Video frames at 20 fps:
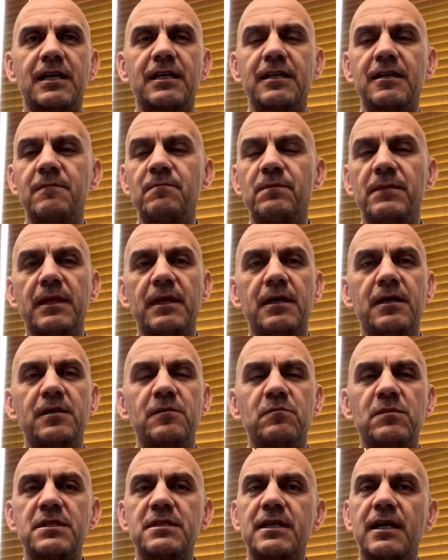Yani
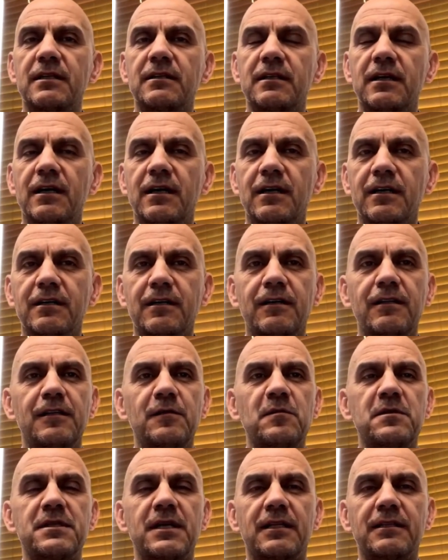bizden daha
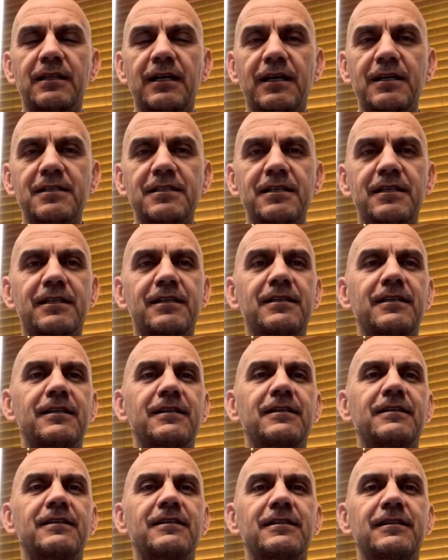akıllı, bizden daha
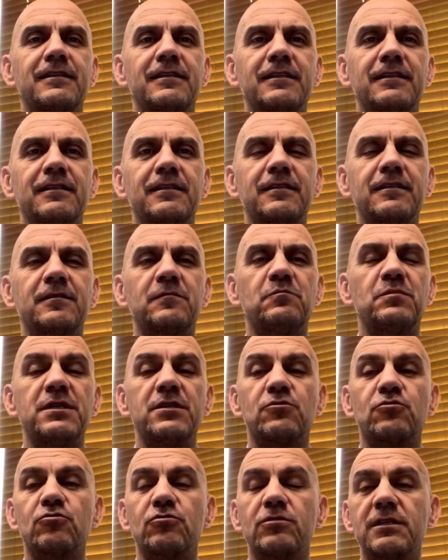zeki e,
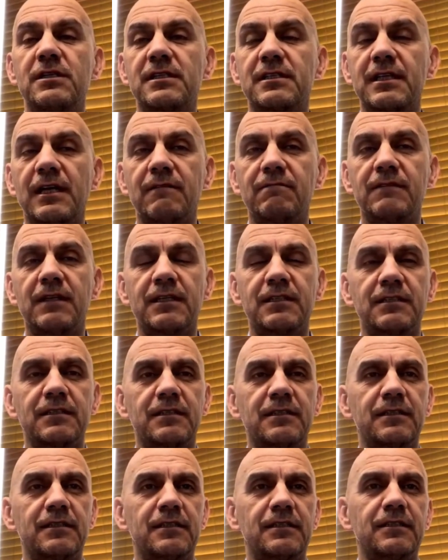bir sürü insan var
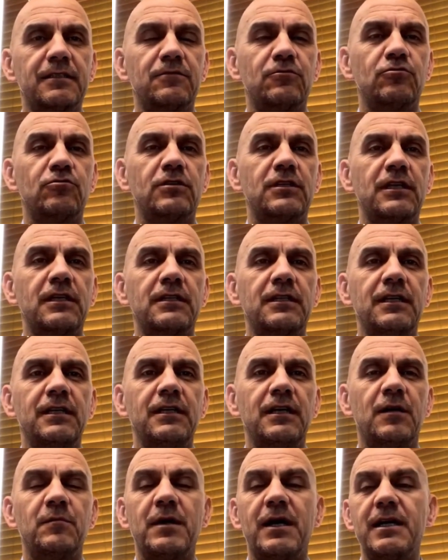e,
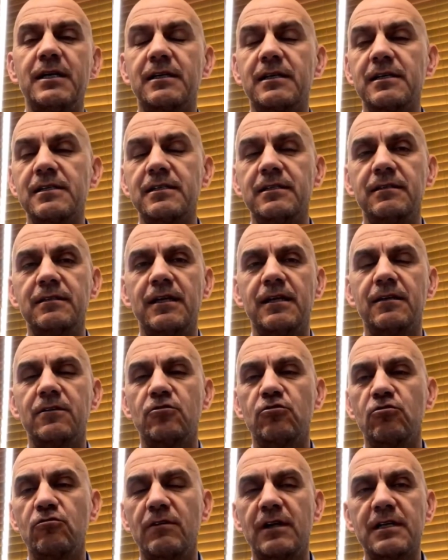Türkiye'de ama herkesin
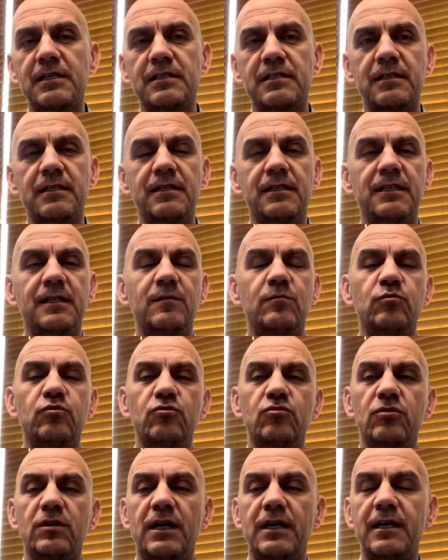teknik üniversiteye ya
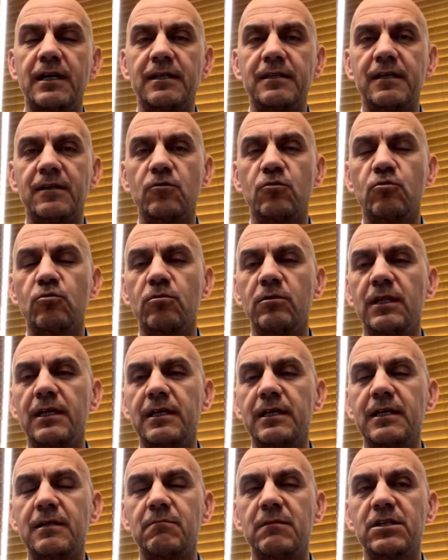da bu ayardaki
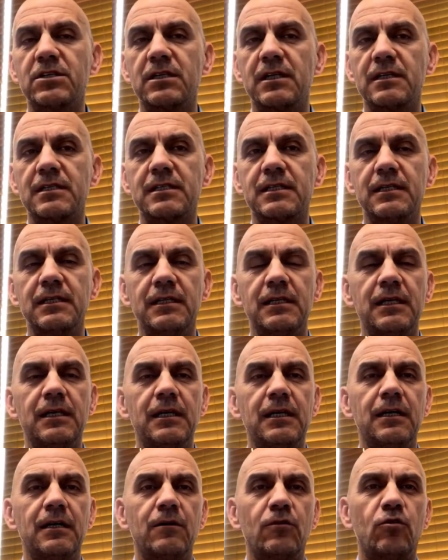okullara gitme şansı
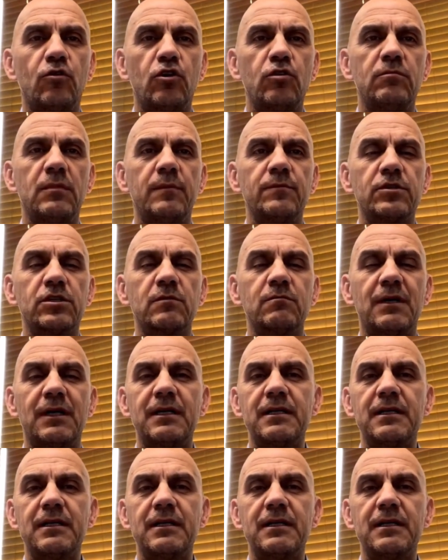olmamış.